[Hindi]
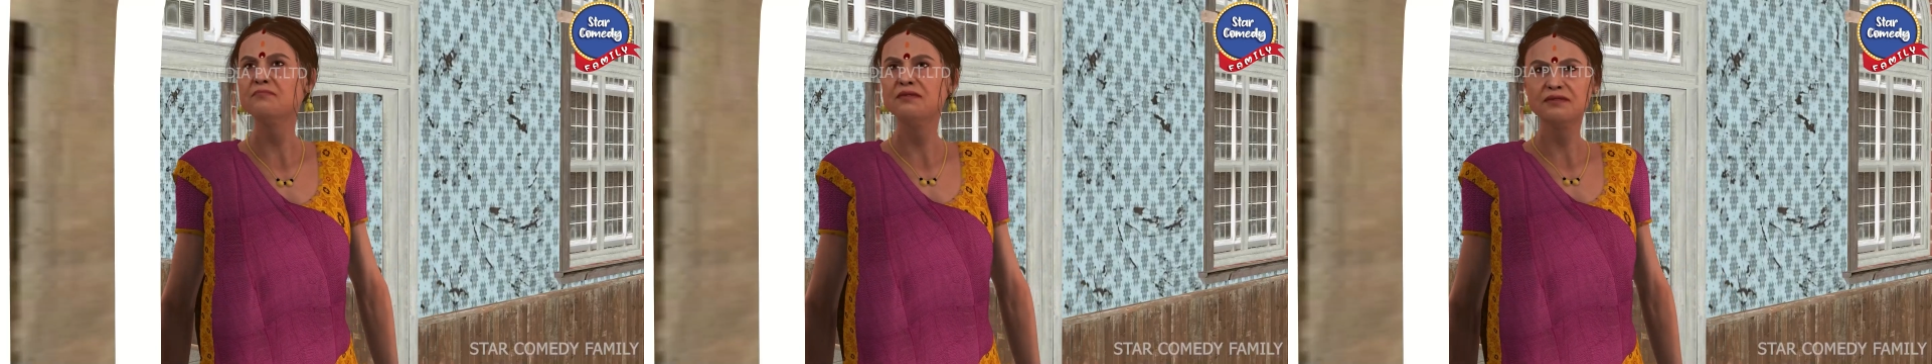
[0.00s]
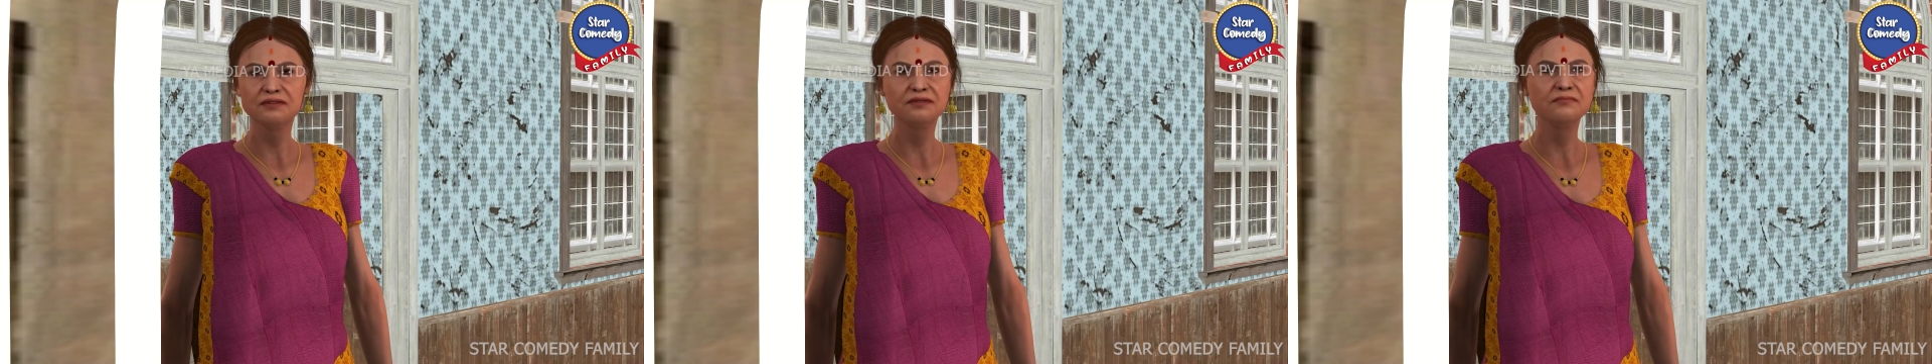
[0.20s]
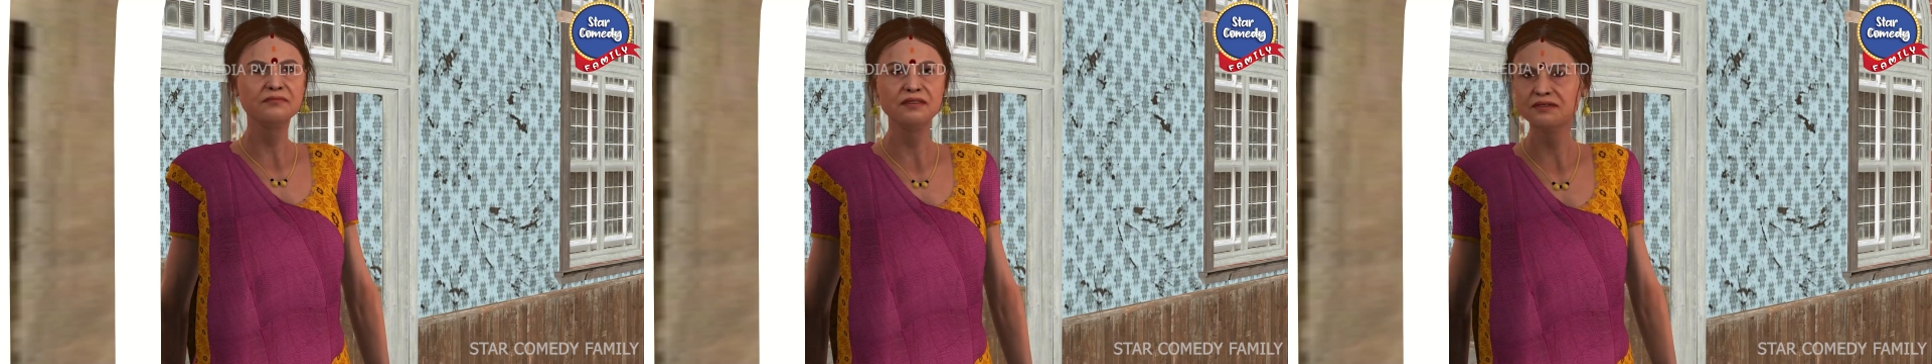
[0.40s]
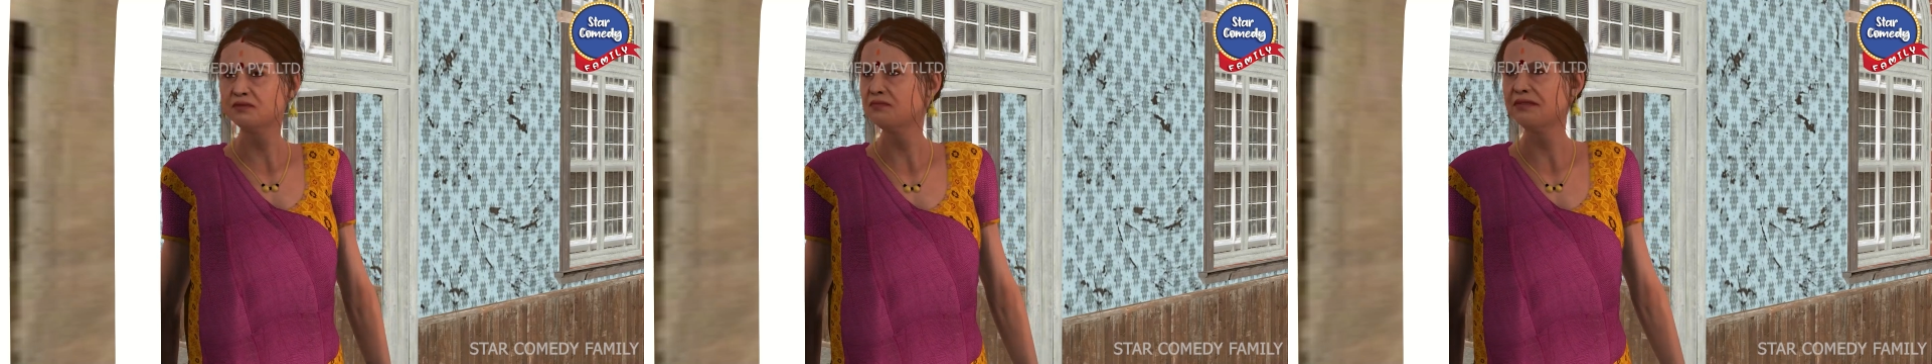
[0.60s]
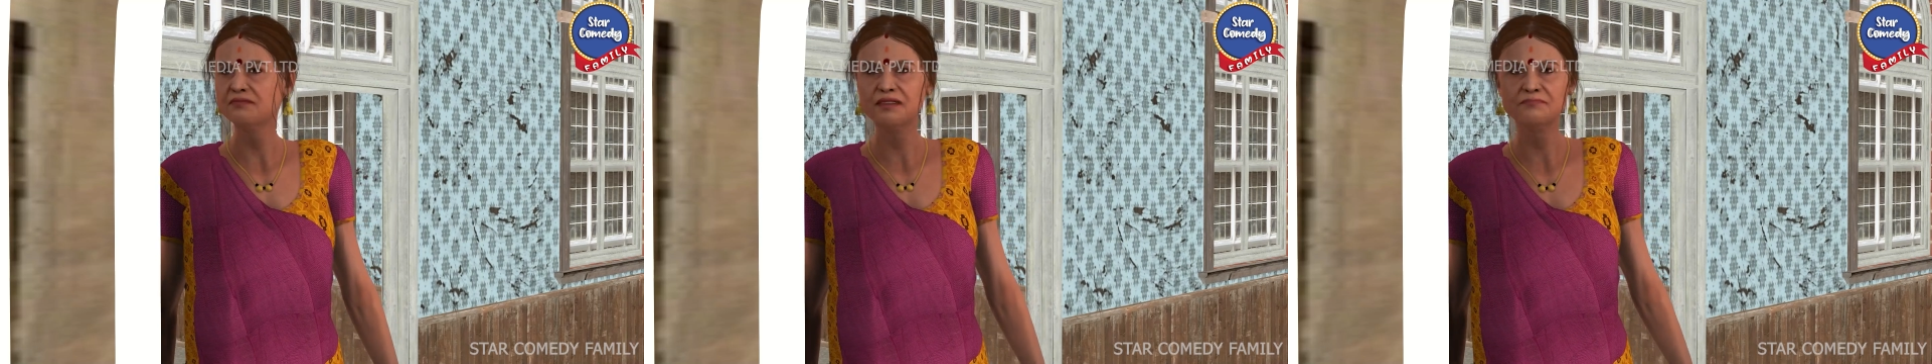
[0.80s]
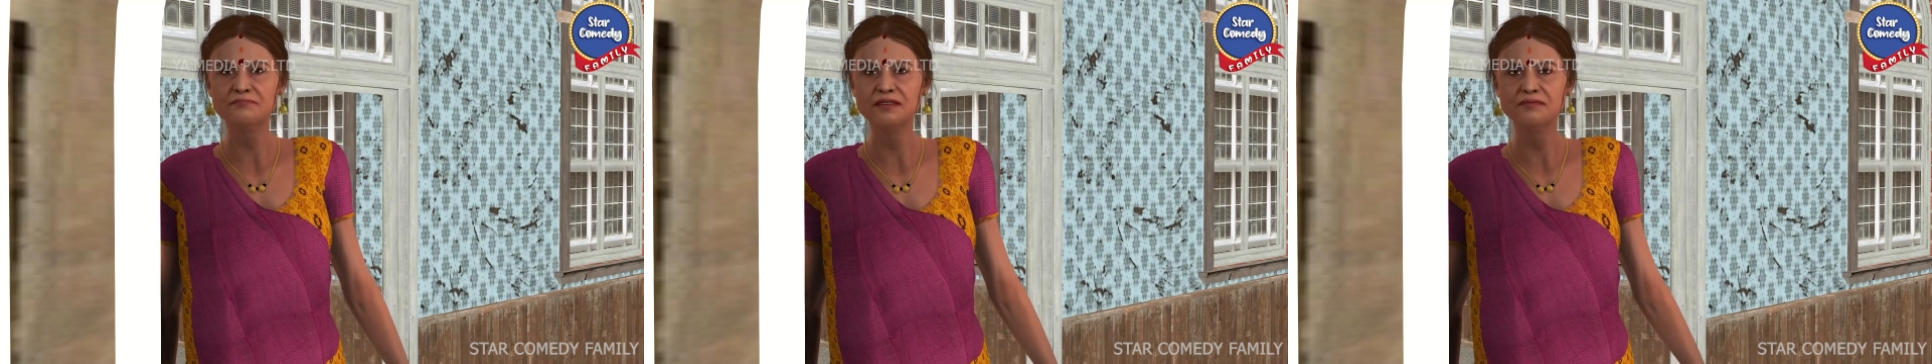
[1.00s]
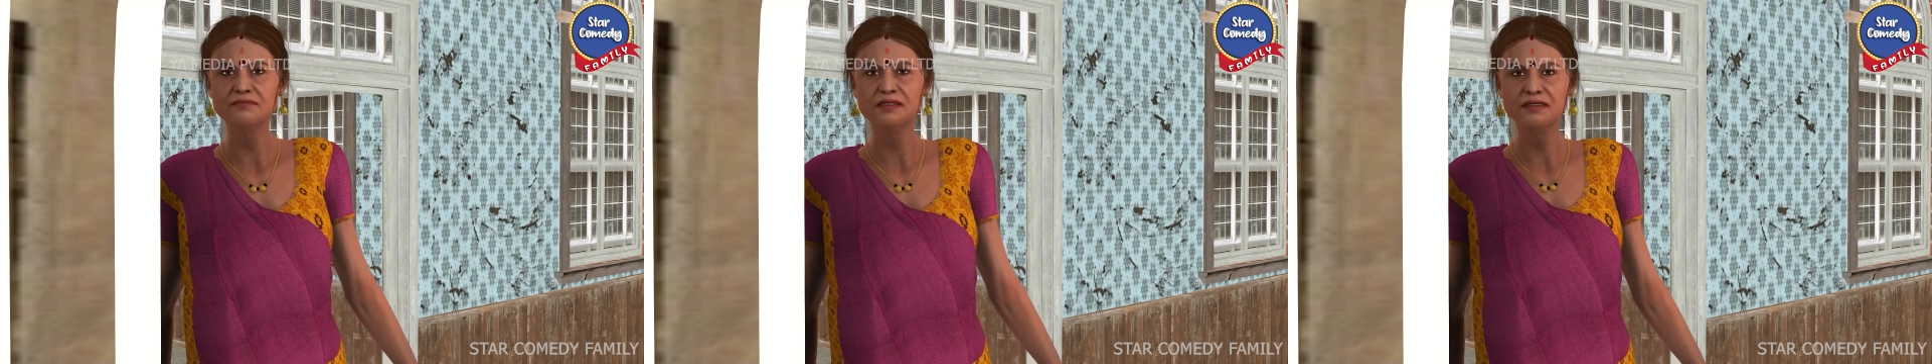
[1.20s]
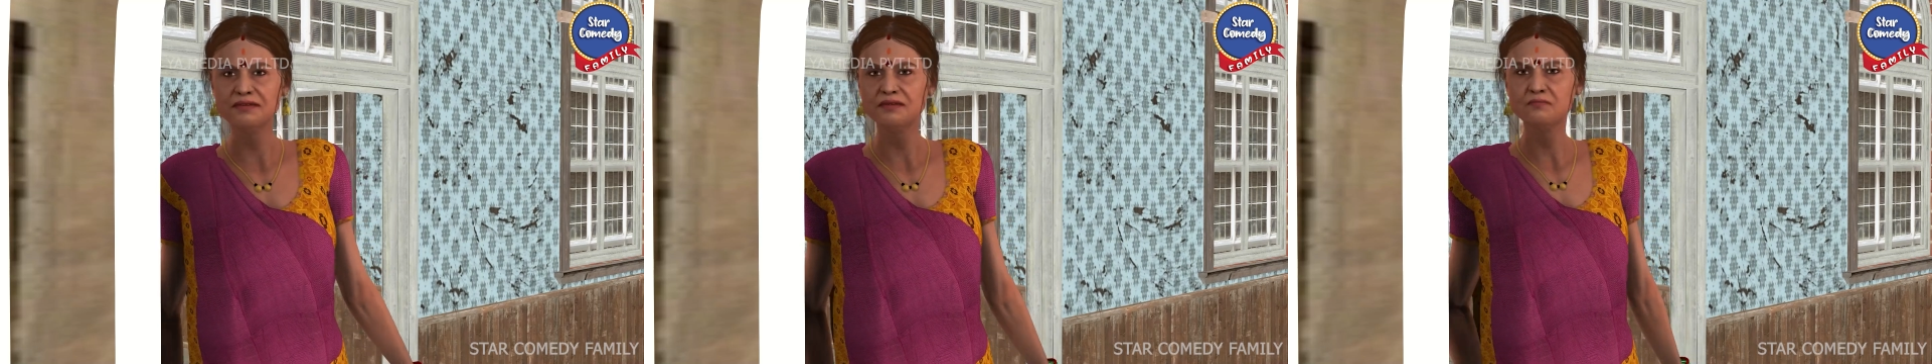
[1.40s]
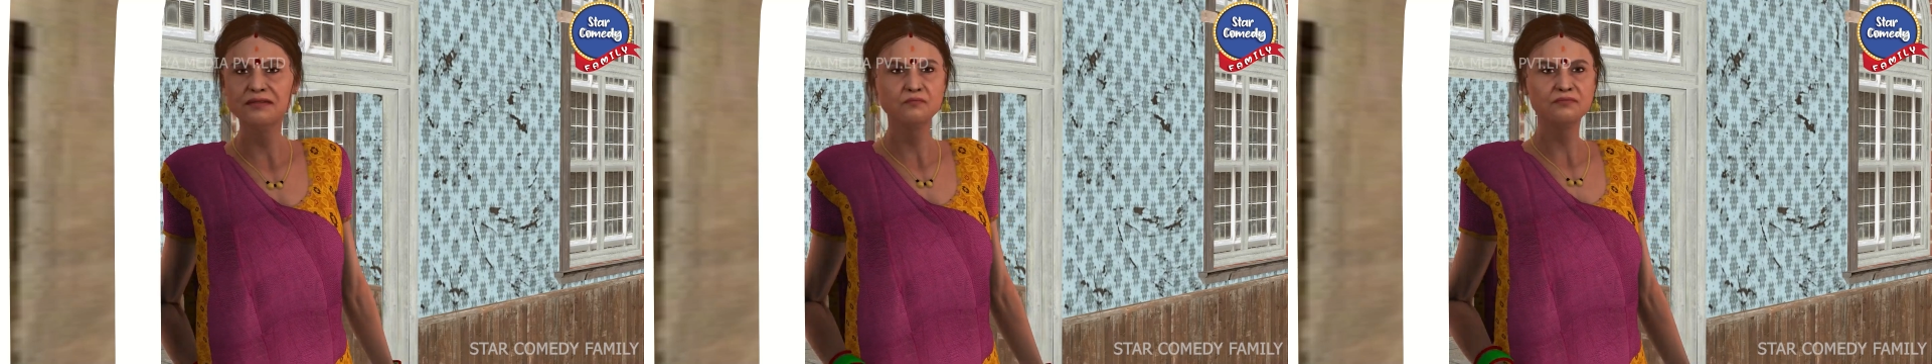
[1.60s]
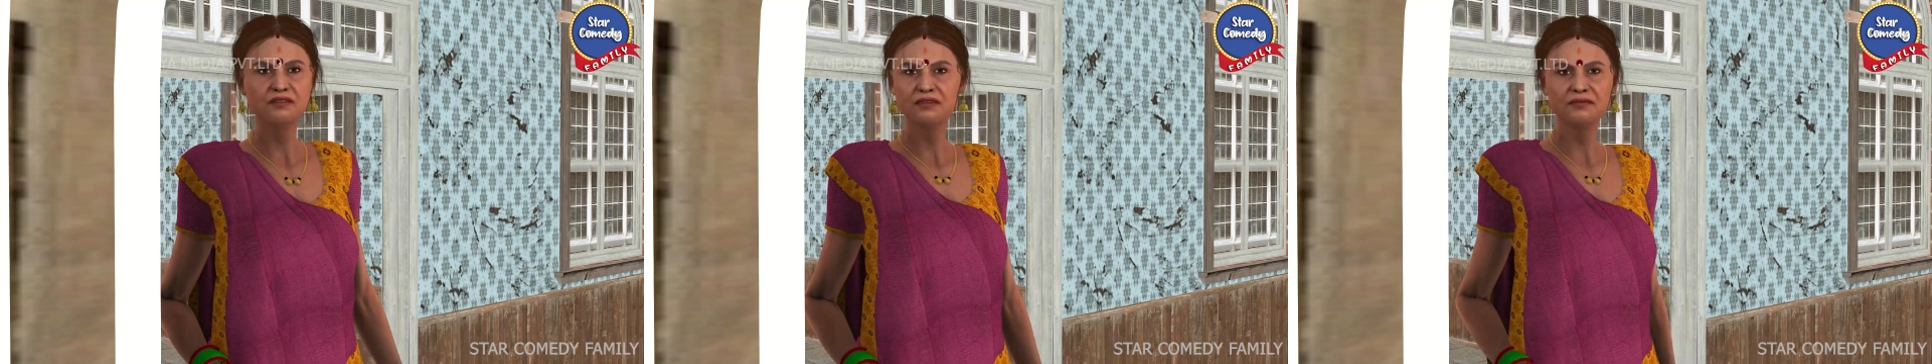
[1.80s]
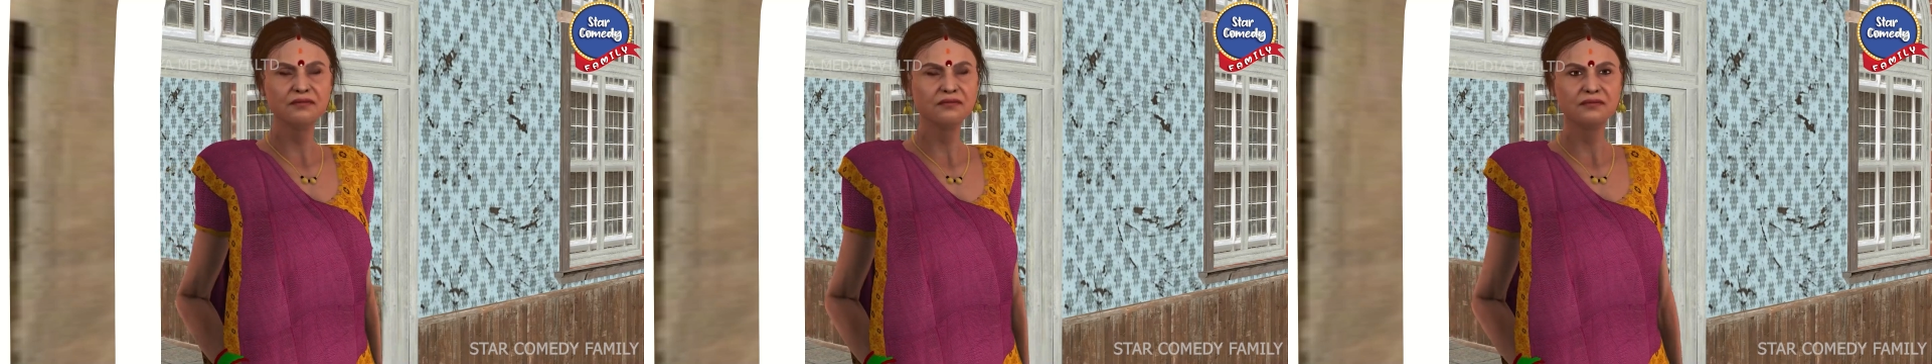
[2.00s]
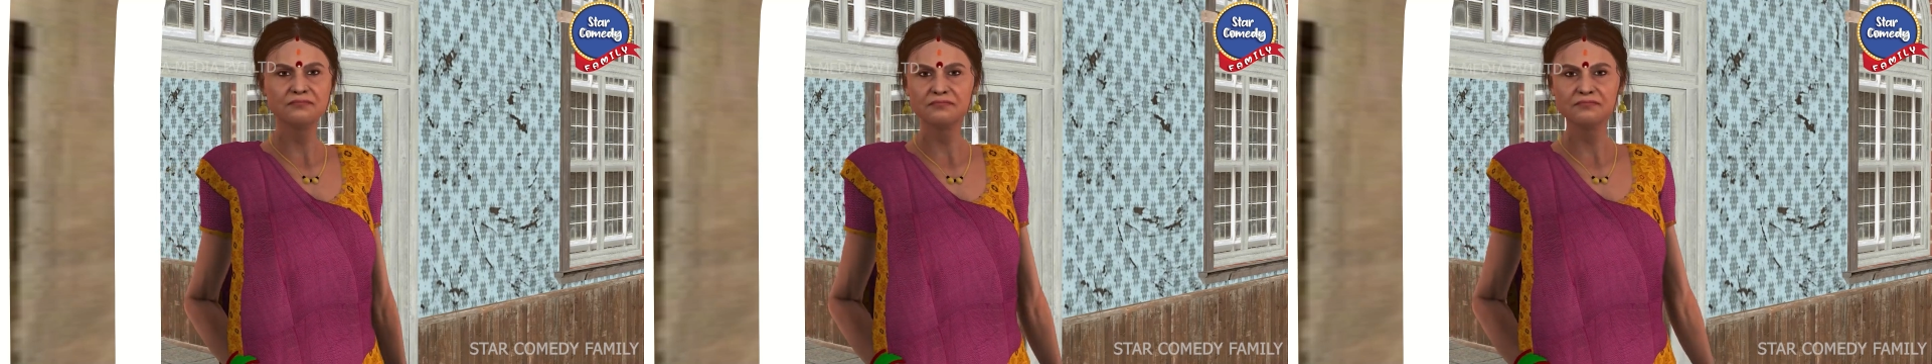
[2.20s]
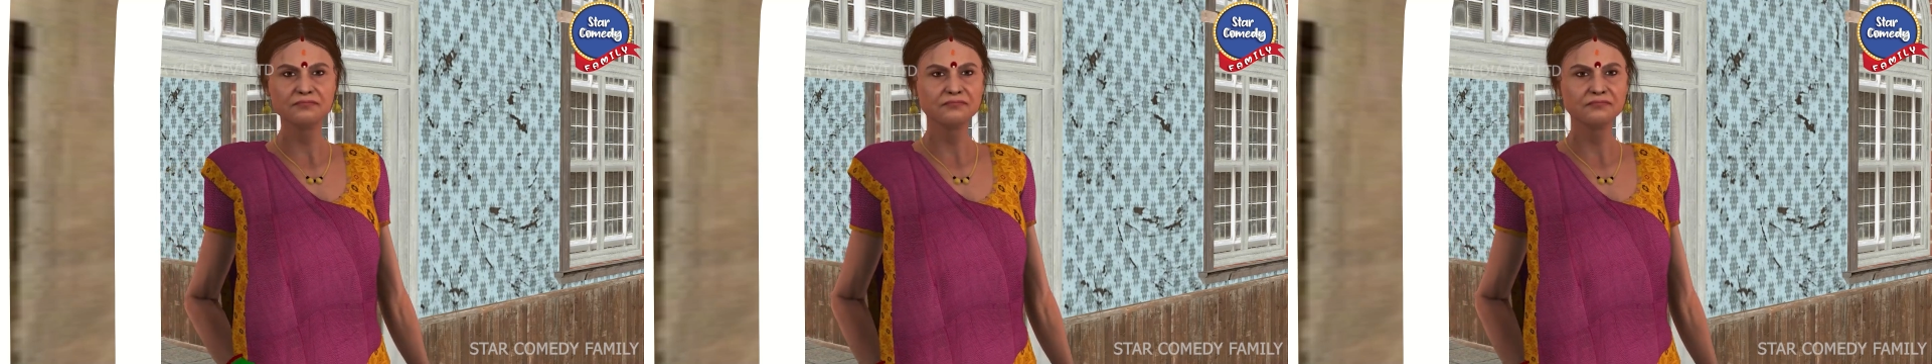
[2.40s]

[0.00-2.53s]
पुलिस स्टेशन का पता नहीं बताया